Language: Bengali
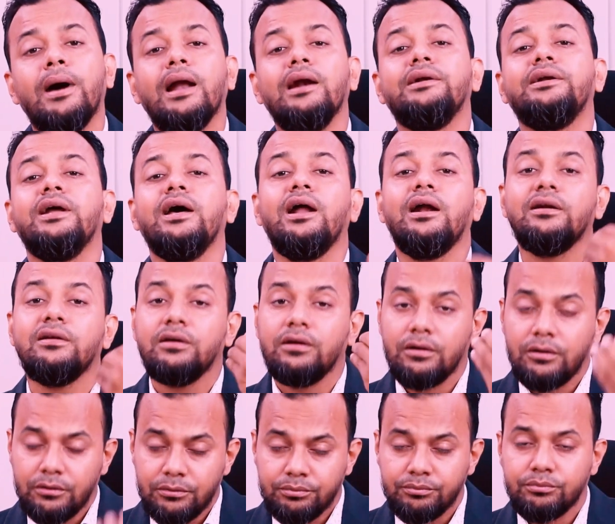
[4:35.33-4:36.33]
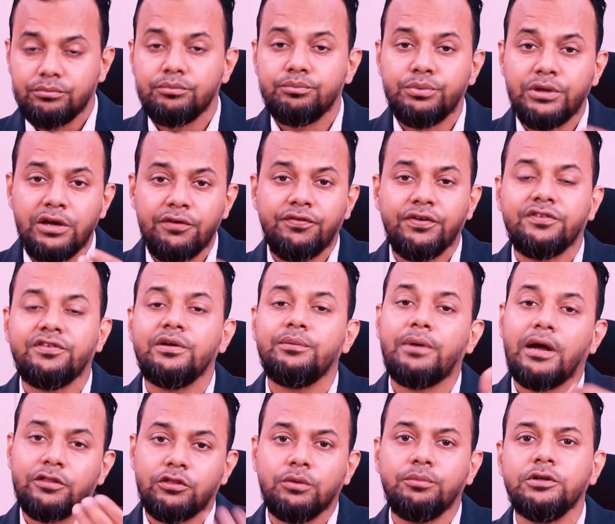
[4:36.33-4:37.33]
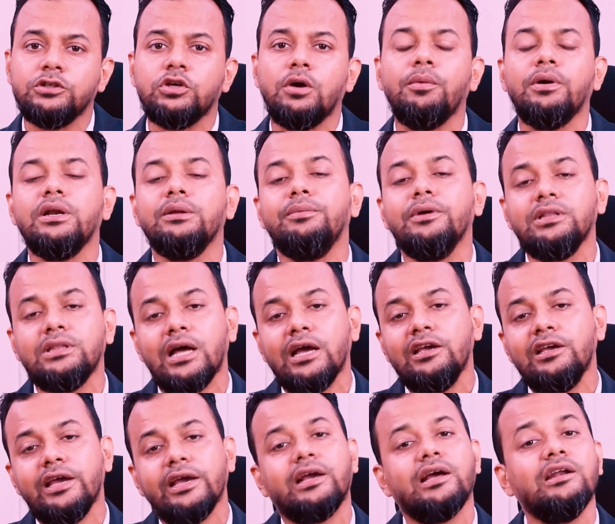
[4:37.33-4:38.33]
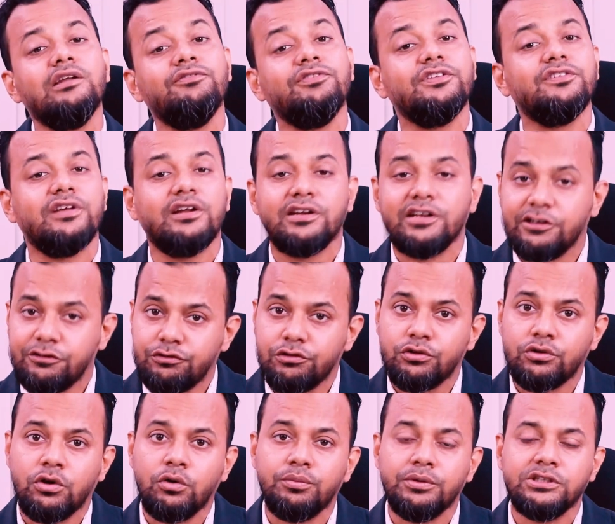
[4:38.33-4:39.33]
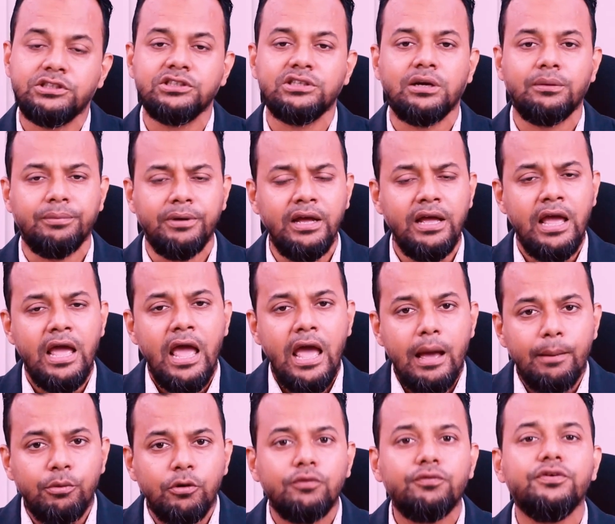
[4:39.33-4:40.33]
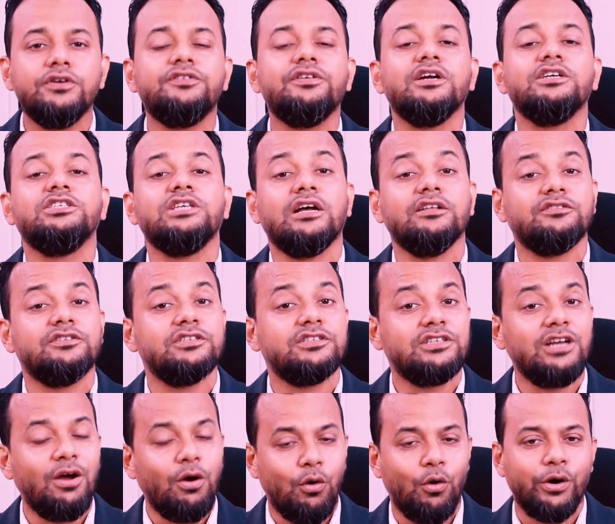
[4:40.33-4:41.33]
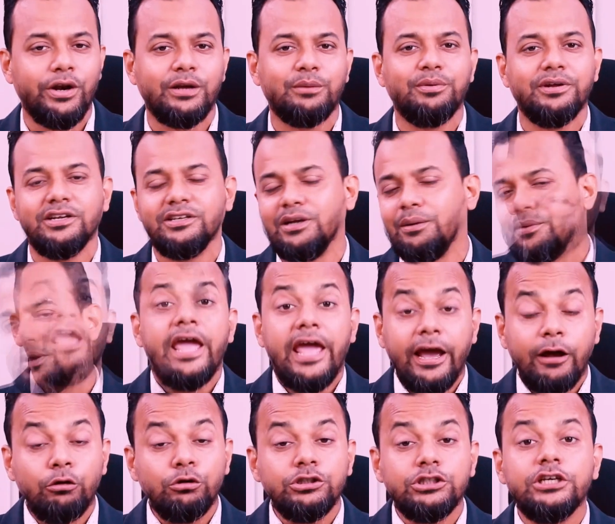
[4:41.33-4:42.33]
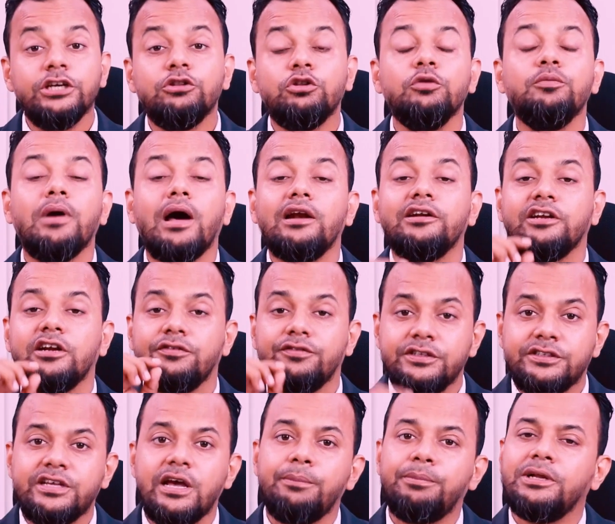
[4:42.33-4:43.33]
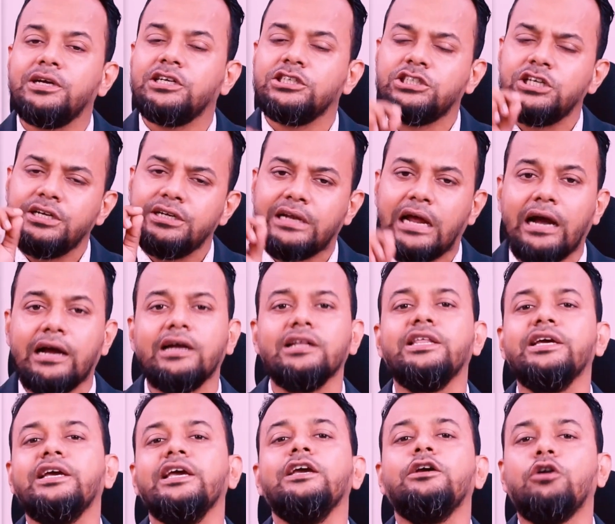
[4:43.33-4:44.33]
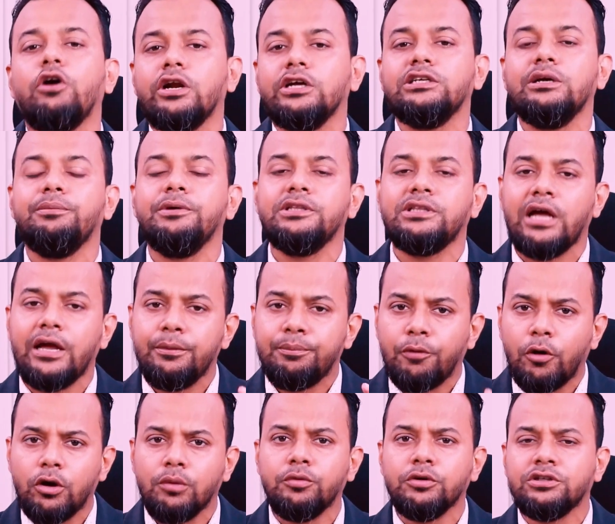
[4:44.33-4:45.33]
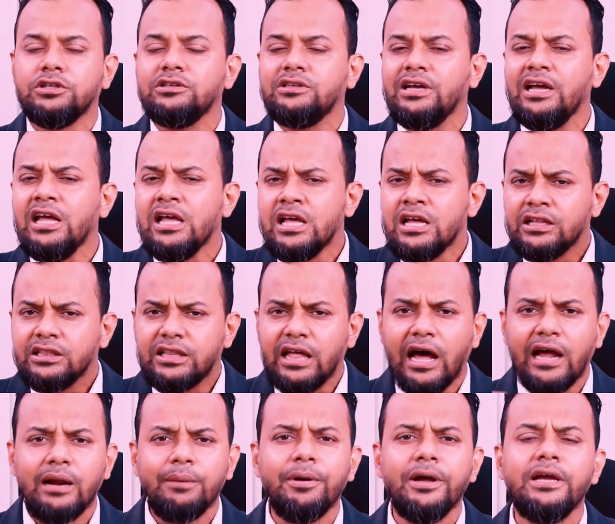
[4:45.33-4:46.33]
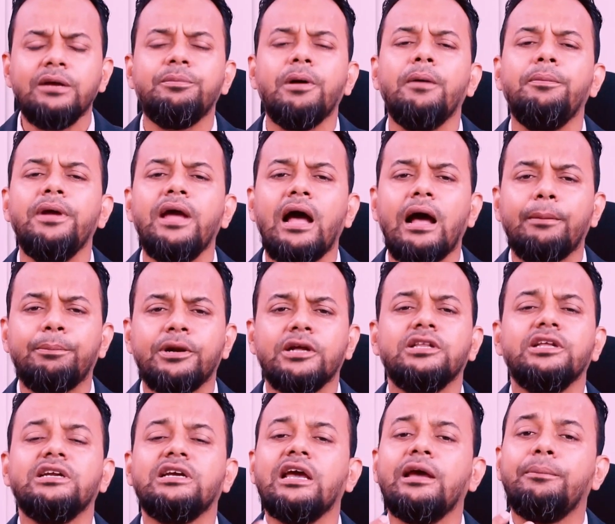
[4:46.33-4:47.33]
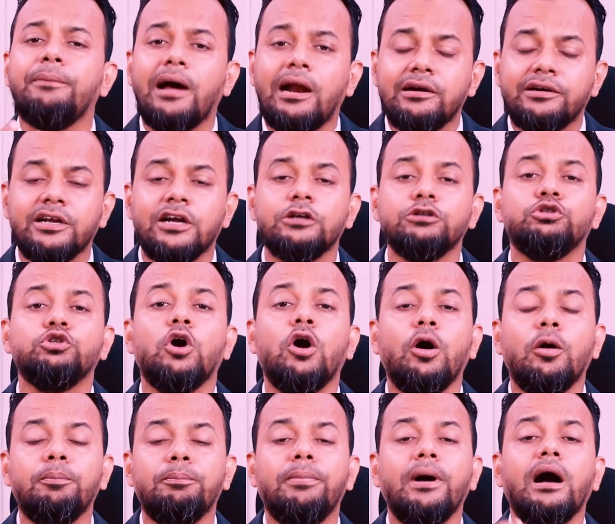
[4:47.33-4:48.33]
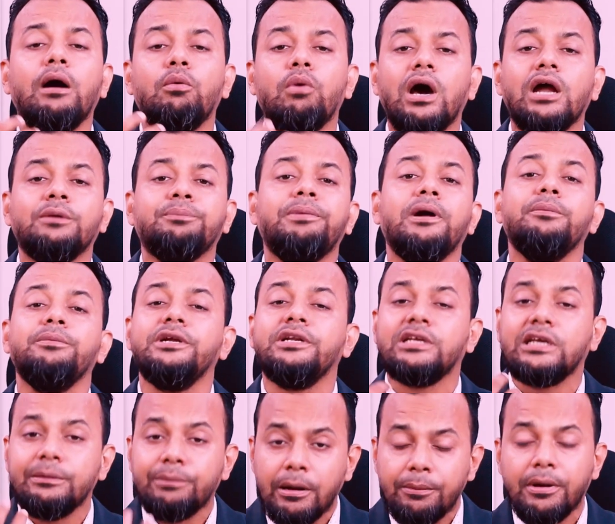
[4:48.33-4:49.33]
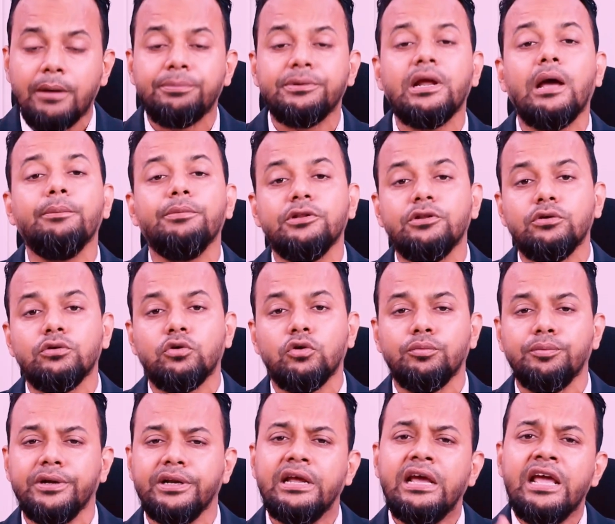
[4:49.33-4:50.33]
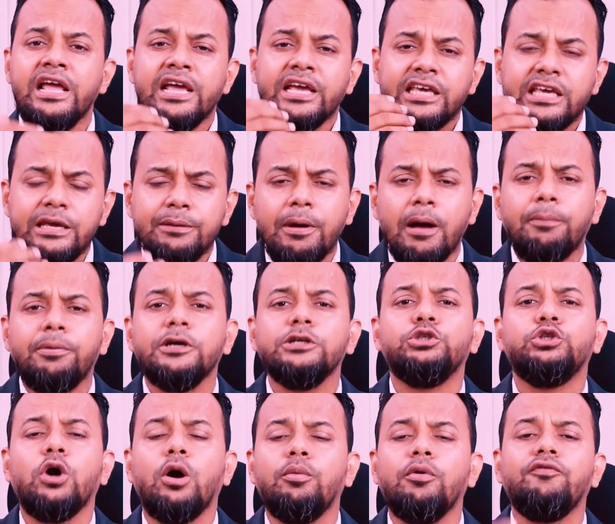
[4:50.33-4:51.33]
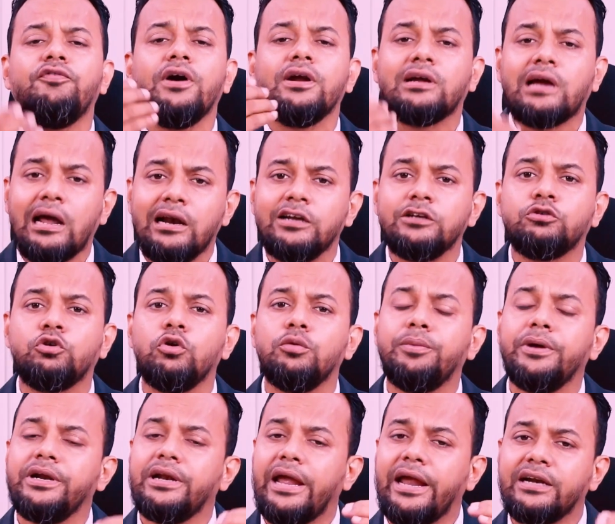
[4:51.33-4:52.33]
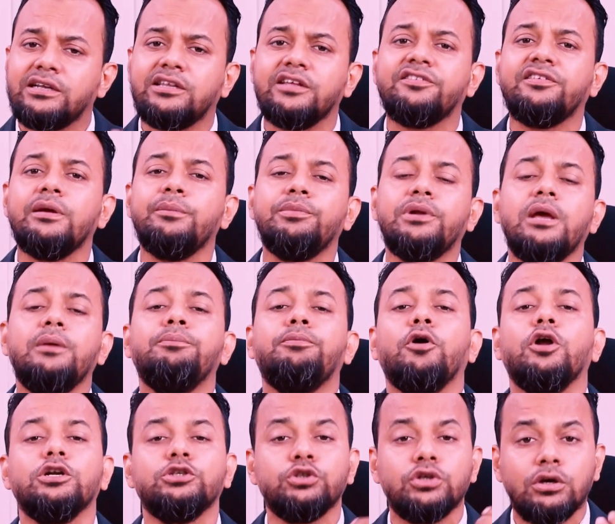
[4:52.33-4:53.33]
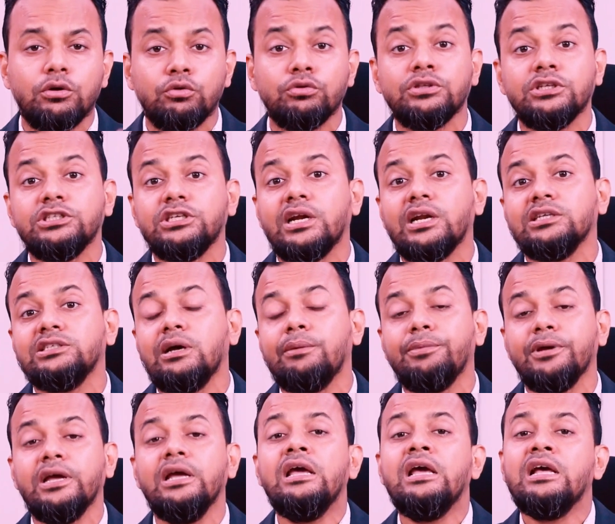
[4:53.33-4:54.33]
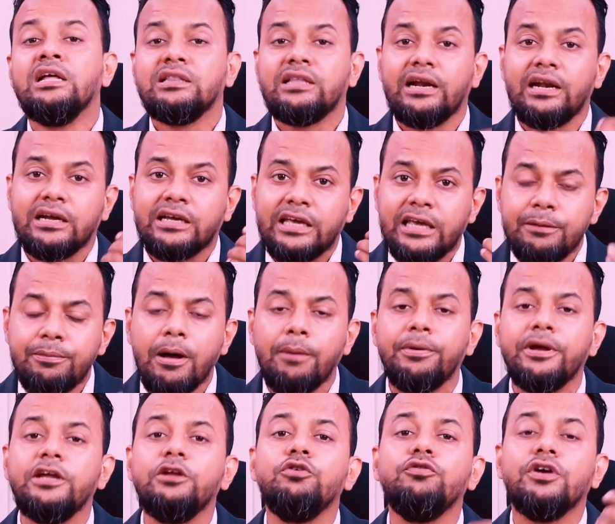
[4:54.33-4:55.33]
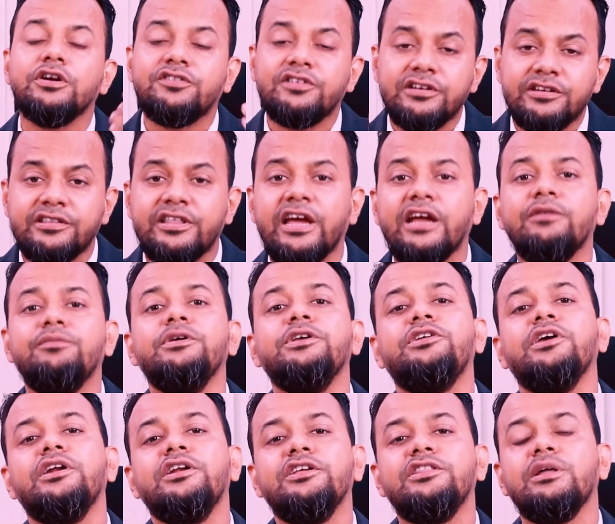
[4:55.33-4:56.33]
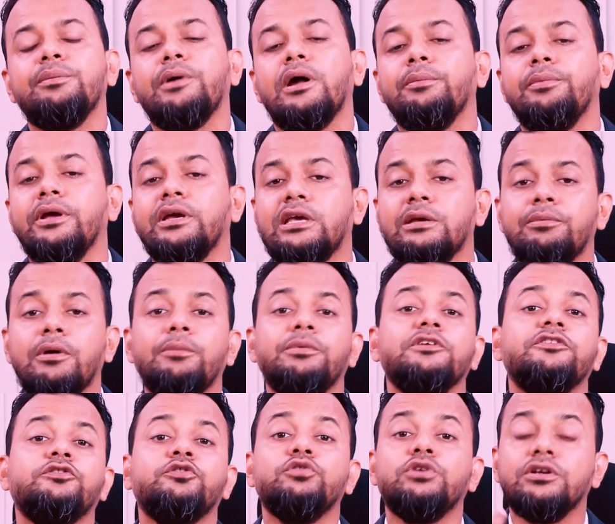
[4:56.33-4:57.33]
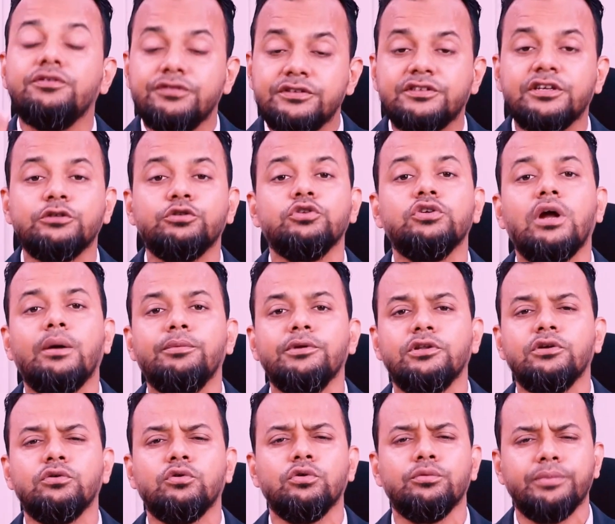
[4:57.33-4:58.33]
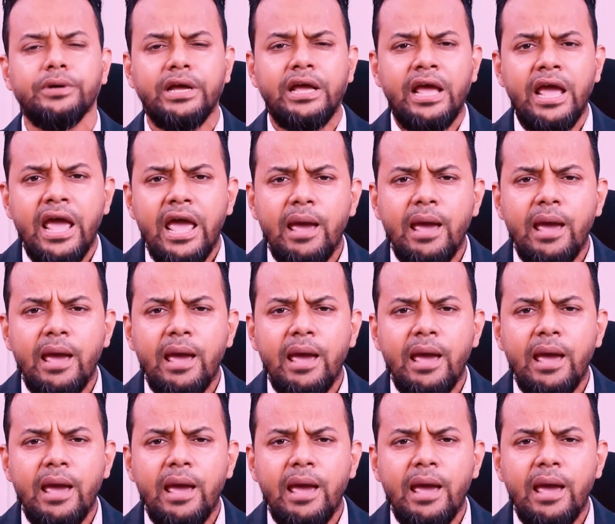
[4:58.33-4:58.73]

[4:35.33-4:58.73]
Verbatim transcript: মালটার বিএফএসের মাধ্যমে জমা নিবে তাই এখানে ভিসার রেশিওটাও বেশি থাকবে এবং ভিসার চান্সেসটা অনেক বেড়ে যাবে এখন যেহেতু মালটার ভিসা অ্যাপ্লিকেশন ঢাকা থেকেই করা যাবে তাই পরবর্তী পরবর্তীতে ধারাবাহিকভাবে আপনাদেরকে মাল্টার জব বা ওয়ার্ক পারমিট কিভাবে আপনি আবেদন করবেন কিভাবে জব অফার কালেক্ট করবেন অ্যাট দ্য সেম টাইম পড়াশোনা করতে যারা যাবে তারা কিভাবে ইউনিভার্সিটিতে অ্যাডমিশন নিতে পারবে কিভাবে স্টুডেন্ট ভিসার জন্য আবেদন করবে